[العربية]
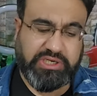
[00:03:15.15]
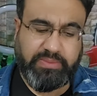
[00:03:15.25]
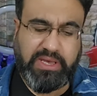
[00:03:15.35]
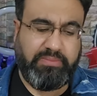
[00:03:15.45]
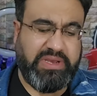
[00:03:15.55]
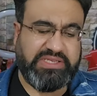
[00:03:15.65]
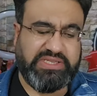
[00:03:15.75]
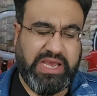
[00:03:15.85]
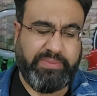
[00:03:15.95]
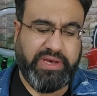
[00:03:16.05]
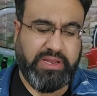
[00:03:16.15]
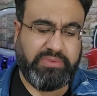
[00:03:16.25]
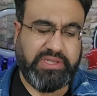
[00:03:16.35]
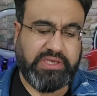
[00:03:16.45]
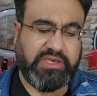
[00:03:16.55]
شباب مازن عماره
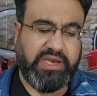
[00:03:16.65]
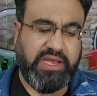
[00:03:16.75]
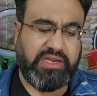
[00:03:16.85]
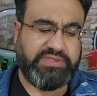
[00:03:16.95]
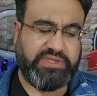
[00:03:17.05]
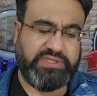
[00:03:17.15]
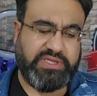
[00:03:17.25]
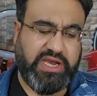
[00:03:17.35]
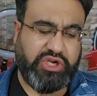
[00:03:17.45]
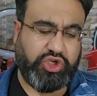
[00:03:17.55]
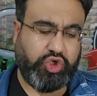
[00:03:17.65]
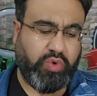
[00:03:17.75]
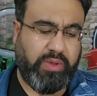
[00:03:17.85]
بالدقيقه ال 16